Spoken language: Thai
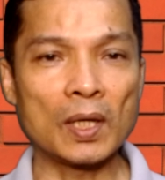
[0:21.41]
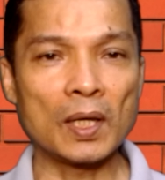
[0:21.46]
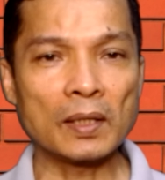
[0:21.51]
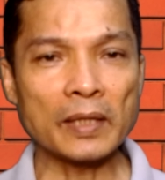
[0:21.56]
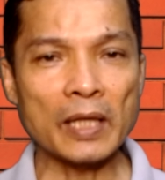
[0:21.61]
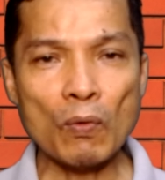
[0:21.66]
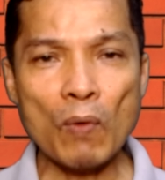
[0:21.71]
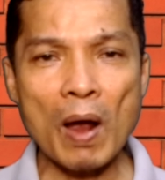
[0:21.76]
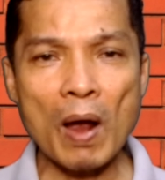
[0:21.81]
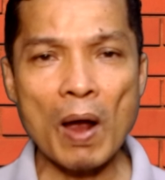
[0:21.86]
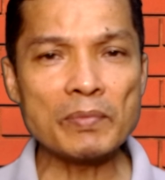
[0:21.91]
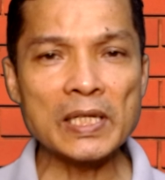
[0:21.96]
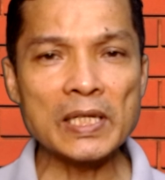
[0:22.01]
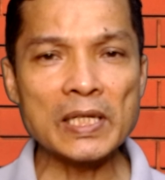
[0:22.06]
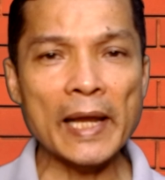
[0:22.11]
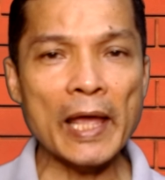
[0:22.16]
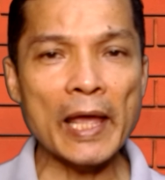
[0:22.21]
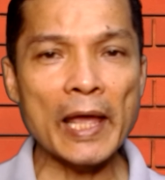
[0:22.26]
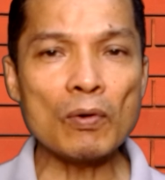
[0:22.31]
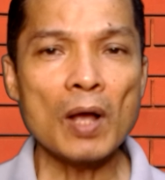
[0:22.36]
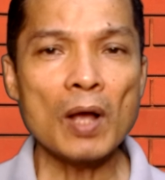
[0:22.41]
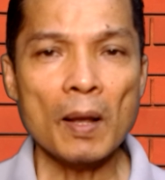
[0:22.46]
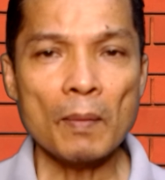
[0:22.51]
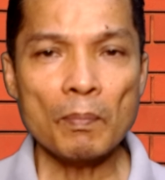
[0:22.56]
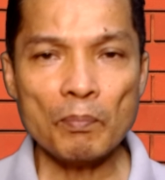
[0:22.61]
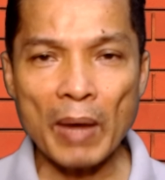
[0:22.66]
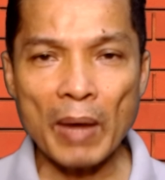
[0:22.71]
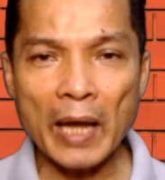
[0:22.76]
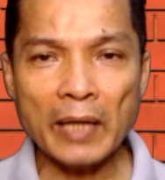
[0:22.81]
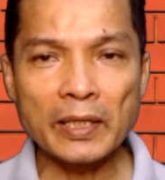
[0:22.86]
แต่ความจริงแล้ว
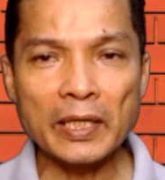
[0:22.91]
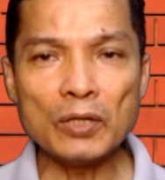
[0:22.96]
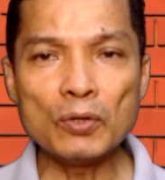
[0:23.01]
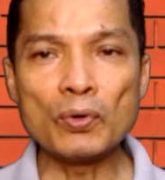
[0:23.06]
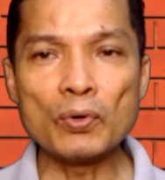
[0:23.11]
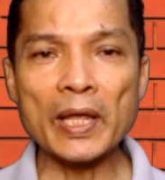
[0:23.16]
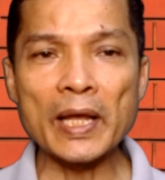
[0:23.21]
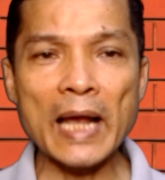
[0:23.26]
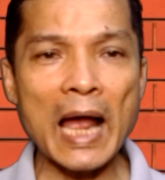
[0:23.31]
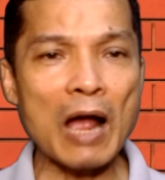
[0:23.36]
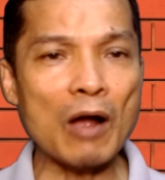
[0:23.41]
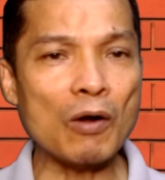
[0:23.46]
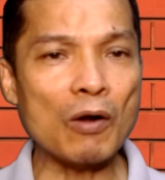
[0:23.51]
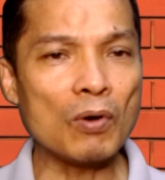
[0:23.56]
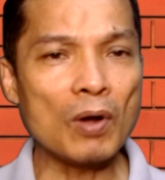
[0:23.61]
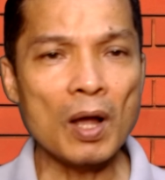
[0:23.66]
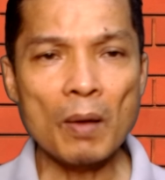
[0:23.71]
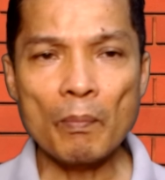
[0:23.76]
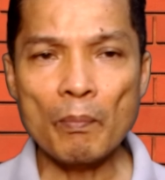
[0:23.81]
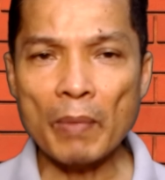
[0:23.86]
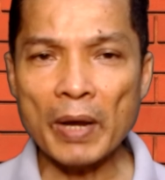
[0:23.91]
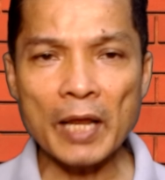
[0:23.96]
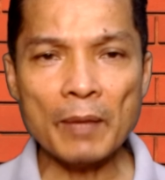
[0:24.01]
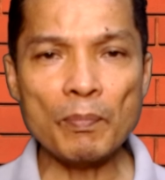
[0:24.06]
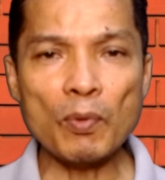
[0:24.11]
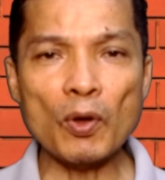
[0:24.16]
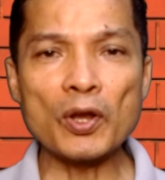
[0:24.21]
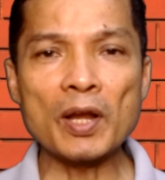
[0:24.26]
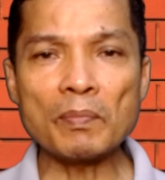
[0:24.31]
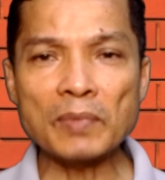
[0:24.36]
แป้งที่อยู่ในข้าวไม่ได้ปล่
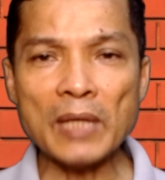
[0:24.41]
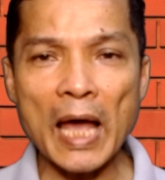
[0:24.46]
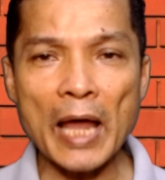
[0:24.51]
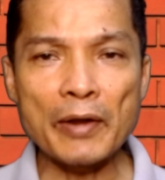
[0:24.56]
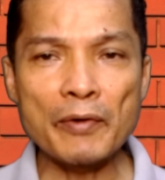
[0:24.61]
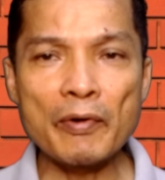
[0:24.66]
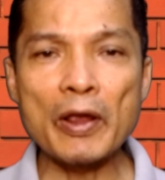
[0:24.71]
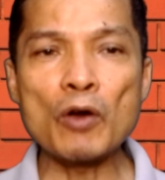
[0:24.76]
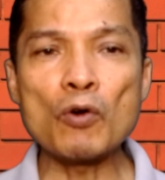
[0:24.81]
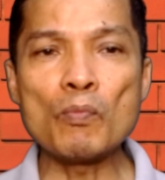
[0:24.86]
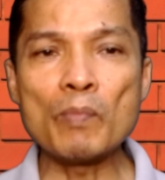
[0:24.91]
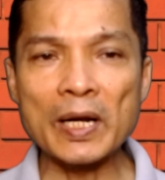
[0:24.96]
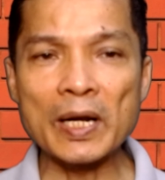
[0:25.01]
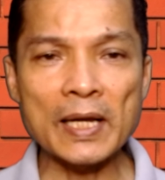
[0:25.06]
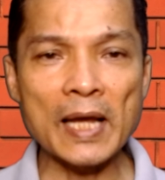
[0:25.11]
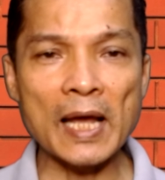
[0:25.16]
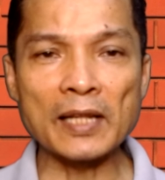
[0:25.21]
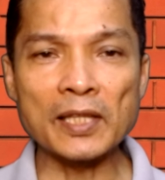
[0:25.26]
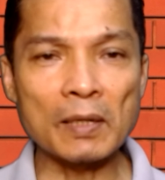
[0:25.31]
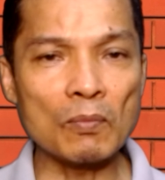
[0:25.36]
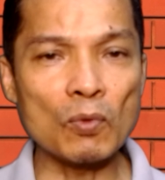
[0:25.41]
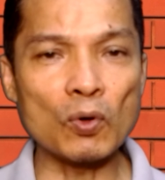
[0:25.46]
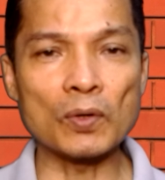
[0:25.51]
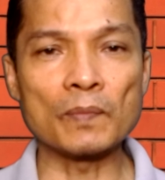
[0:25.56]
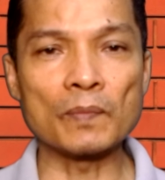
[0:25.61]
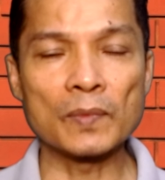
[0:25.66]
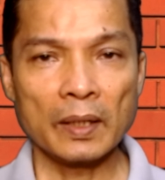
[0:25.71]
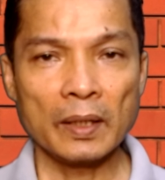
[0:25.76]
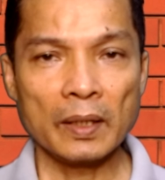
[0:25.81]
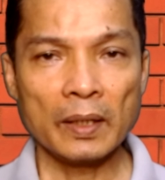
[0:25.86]
อยน้ำตาลเร็วเหมือนกันทั้งหมด
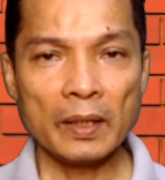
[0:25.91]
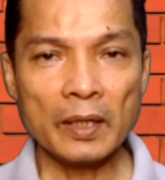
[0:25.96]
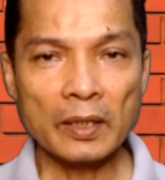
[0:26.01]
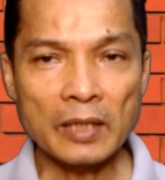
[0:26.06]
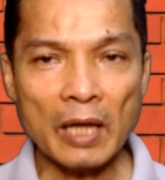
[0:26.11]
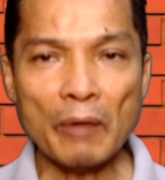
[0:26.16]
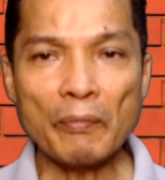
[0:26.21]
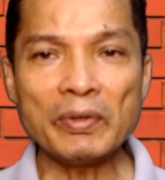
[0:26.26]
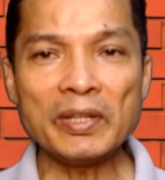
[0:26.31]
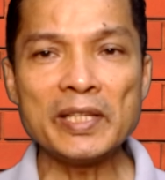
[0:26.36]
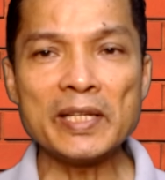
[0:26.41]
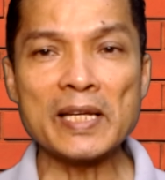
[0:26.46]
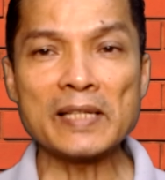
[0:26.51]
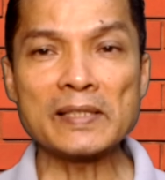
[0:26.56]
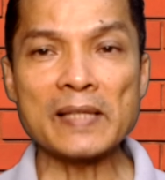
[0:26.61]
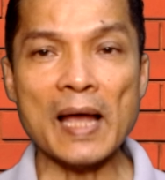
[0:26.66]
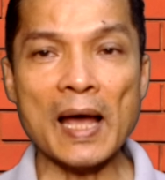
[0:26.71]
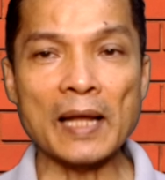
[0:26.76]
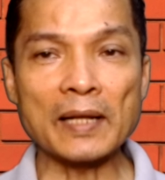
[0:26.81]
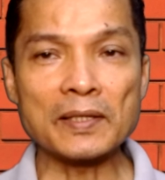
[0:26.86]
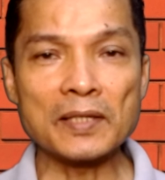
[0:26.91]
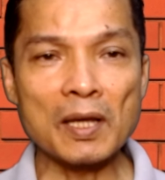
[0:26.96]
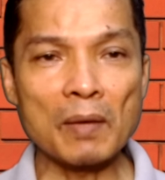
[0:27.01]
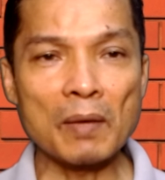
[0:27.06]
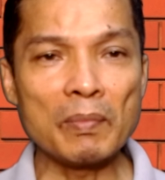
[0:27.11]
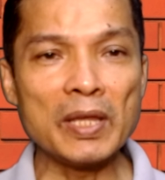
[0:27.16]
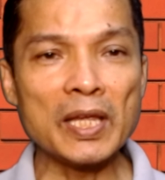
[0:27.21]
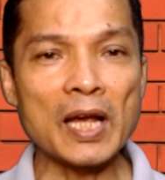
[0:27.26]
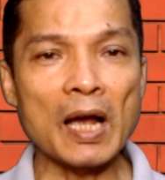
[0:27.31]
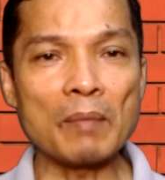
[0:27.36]
อีกทั้งวิทยาศาสตร์ยัง
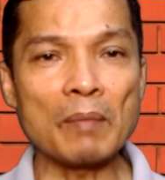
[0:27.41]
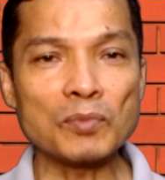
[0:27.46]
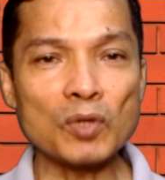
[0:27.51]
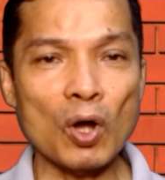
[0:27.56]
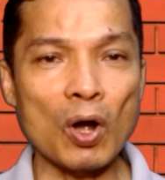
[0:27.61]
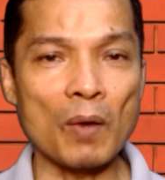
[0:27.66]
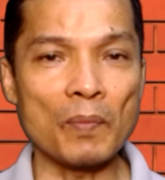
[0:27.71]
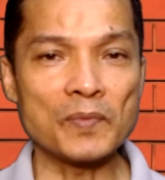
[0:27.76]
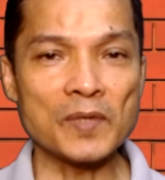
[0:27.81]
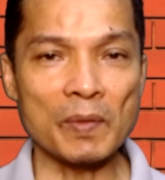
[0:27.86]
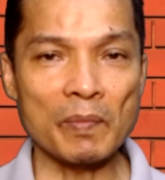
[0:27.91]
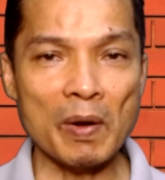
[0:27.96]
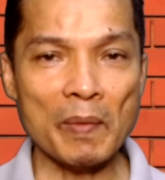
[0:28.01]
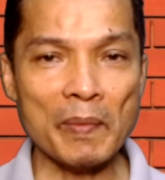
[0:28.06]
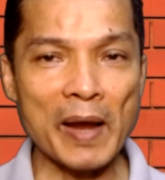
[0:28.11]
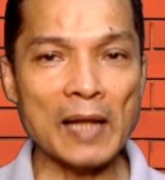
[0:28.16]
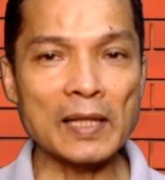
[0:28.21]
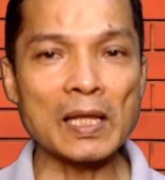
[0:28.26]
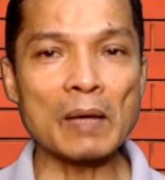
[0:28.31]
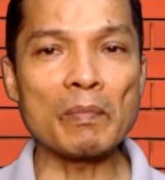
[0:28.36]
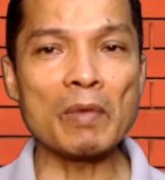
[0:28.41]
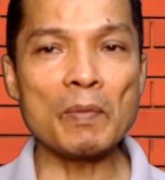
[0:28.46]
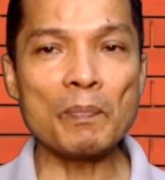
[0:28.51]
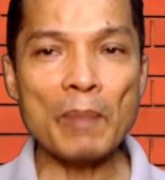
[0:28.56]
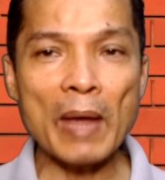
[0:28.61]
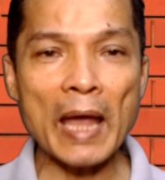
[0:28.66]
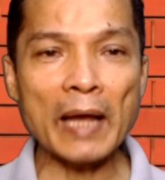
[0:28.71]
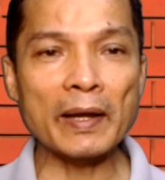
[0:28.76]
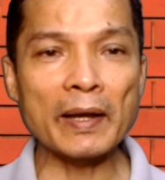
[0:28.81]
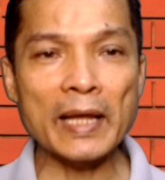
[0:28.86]
มีคำตอบสำหรับการทำให้
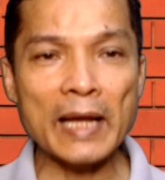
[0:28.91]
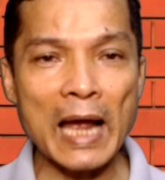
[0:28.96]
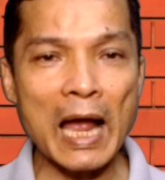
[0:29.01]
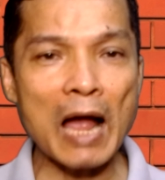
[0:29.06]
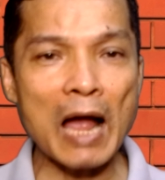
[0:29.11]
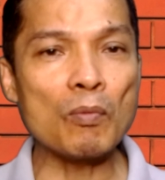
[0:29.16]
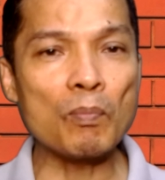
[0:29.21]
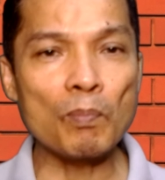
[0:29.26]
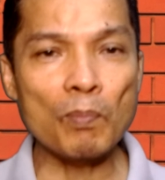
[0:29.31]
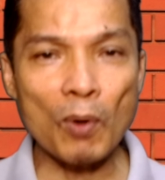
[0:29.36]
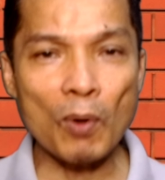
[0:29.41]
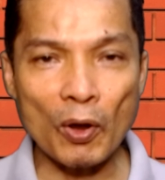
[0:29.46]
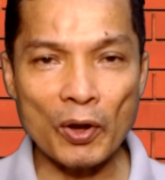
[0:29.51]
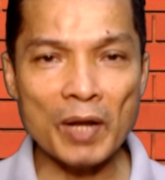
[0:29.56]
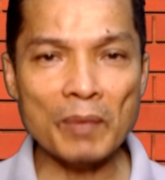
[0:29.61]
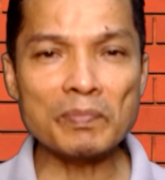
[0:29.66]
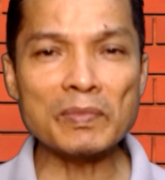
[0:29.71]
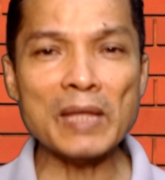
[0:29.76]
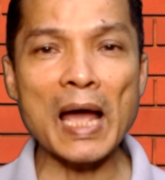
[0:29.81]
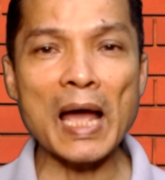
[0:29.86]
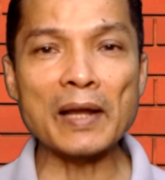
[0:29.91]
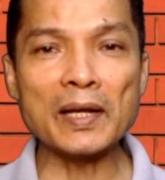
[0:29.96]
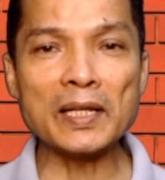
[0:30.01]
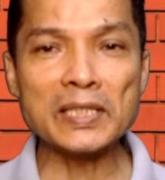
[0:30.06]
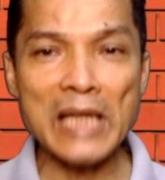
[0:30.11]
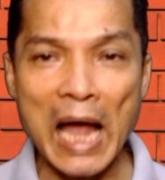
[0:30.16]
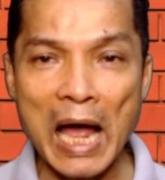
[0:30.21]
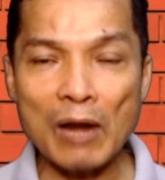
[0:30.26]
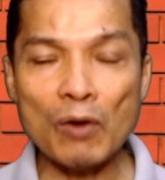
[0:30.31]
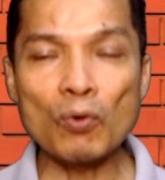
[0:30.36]
แป้งในข้าวปล่อยน้ำตาลได้
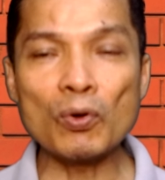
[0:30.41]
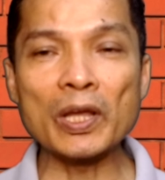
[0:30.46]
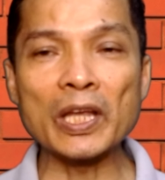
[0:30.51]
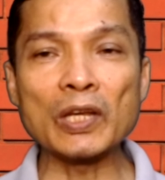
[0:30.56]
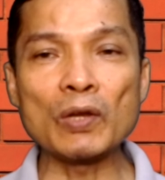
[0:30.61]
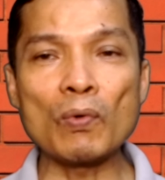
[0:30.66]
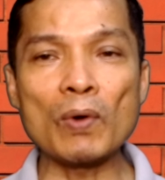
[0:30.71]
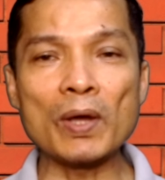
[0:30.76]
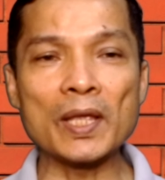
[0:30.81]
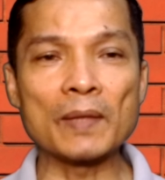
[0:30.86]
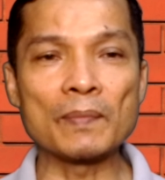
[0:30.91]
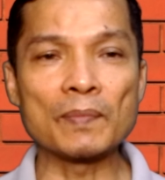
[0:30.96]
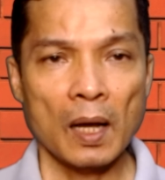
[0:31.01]
ช้าลงอีกด้วย